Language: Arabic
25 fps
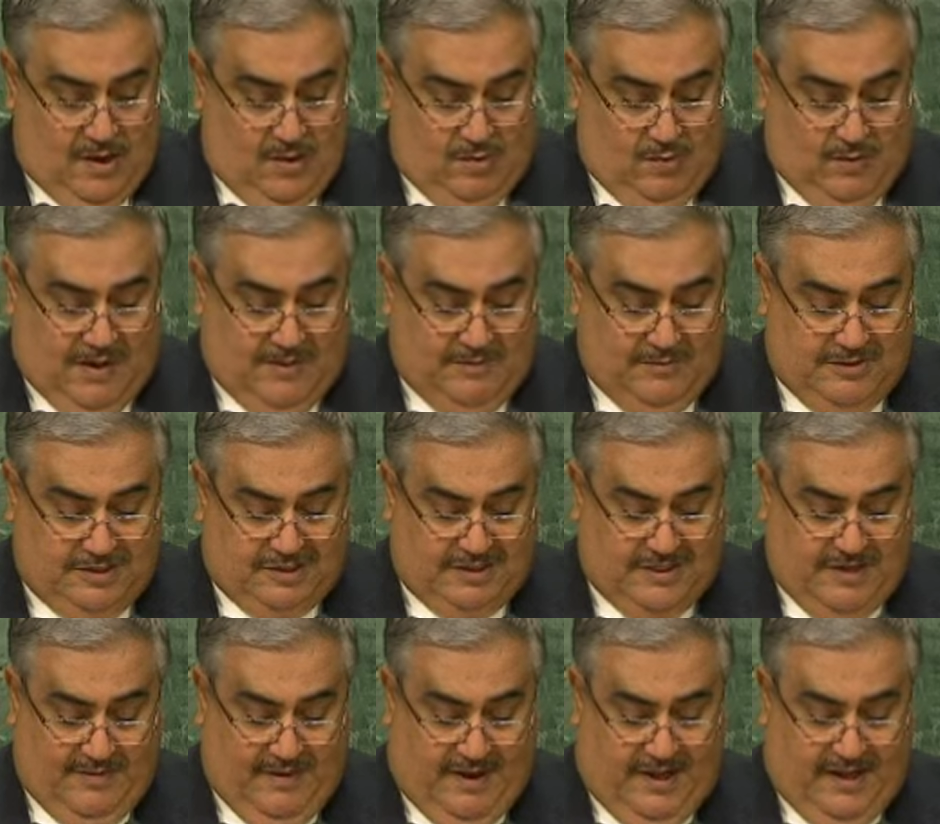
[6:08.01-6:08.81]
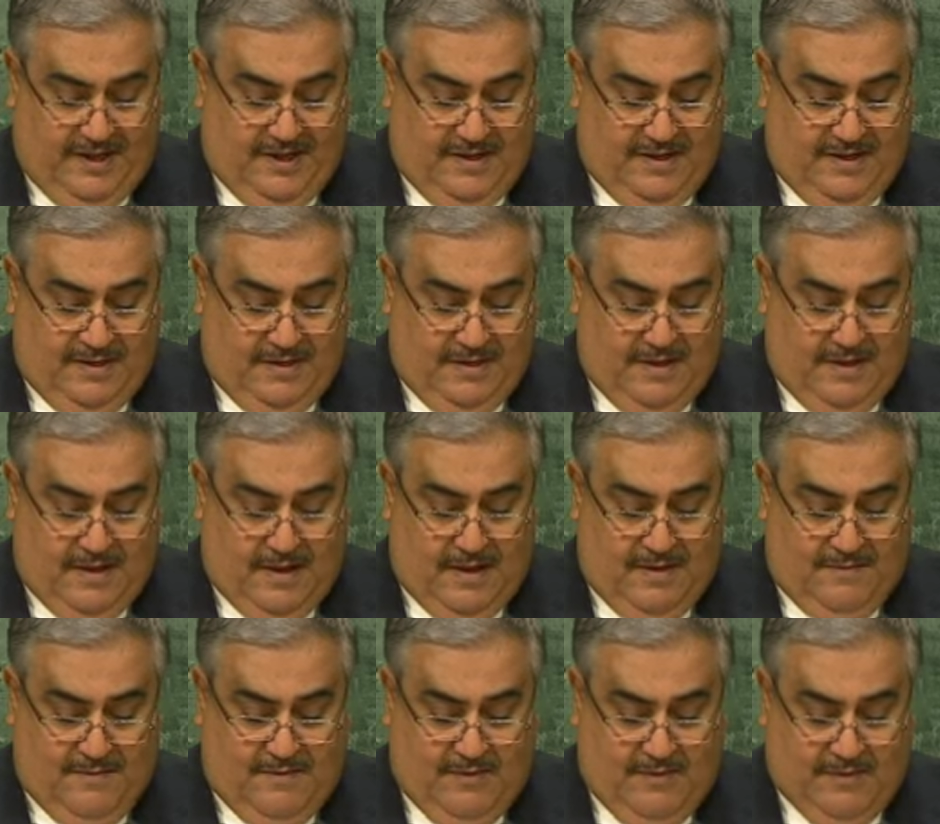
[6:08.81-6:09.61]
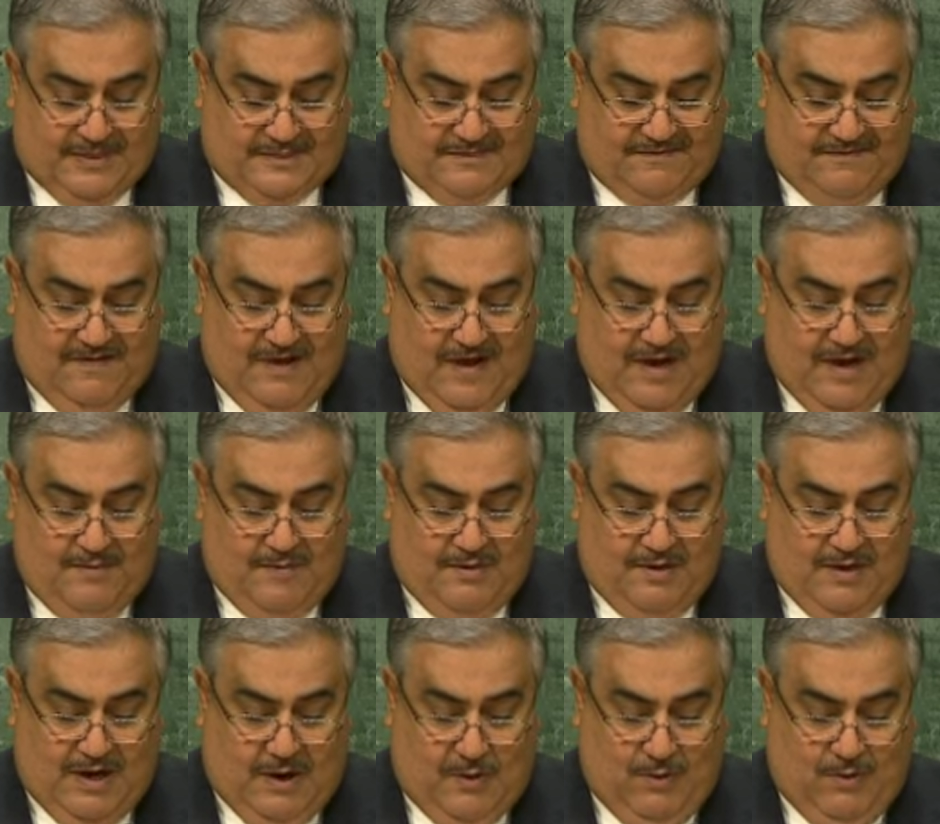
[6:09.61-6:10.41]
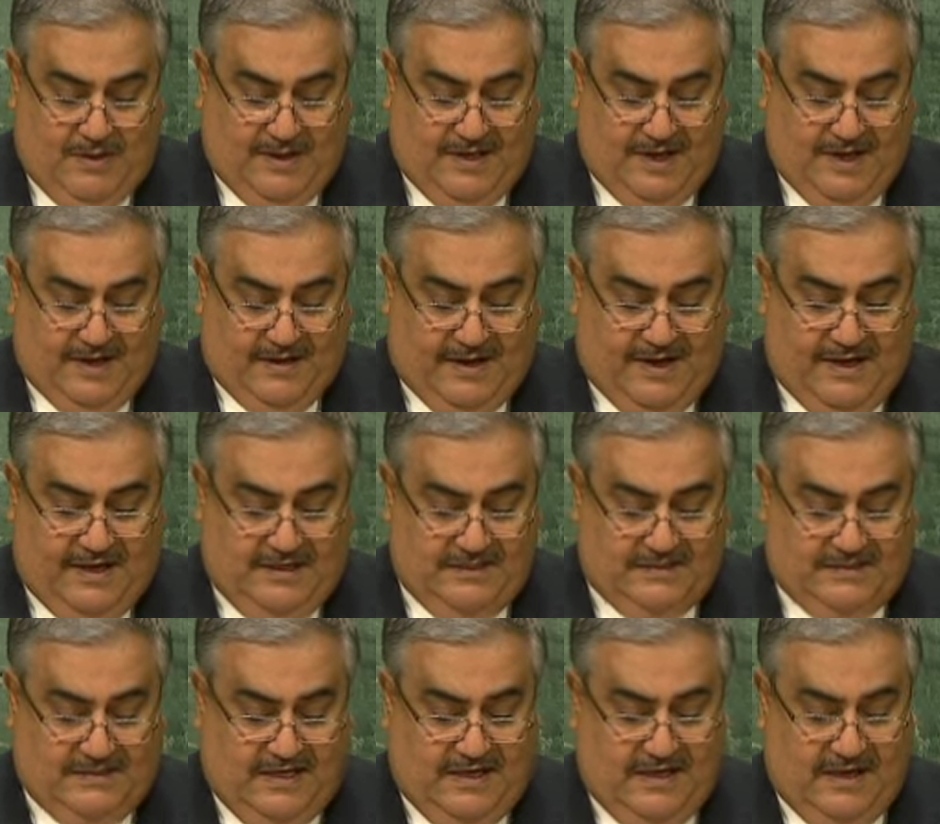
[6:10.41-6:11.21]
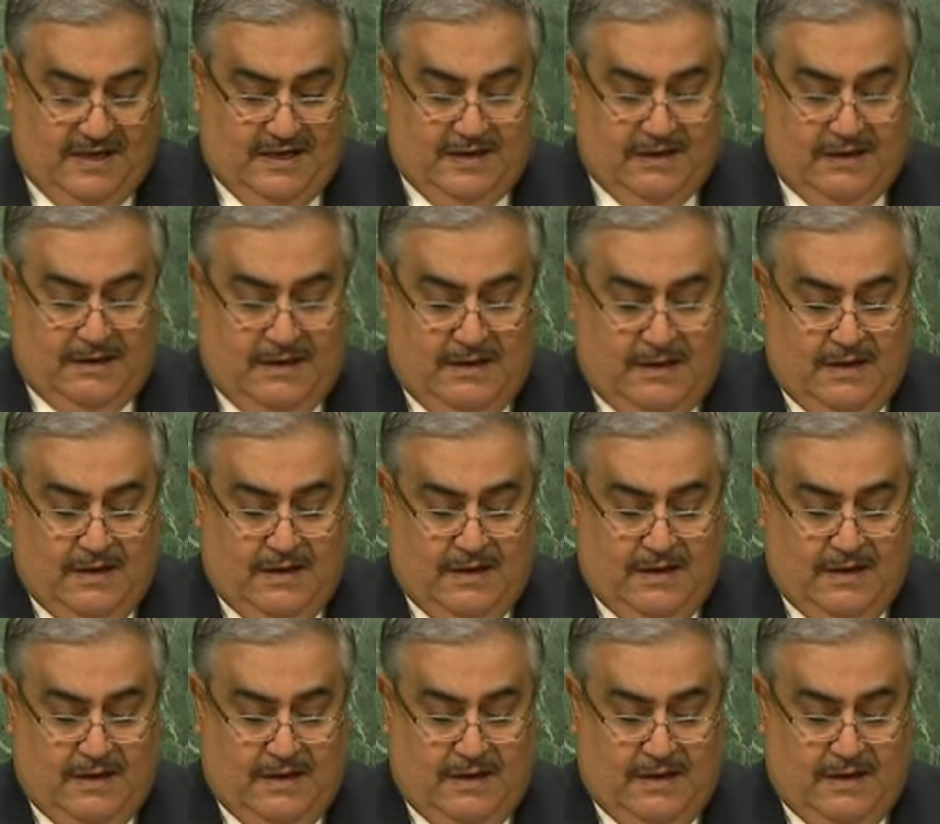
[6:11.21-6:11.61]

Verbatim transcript: والمجتمعية بوصفها مكونا رئيسيا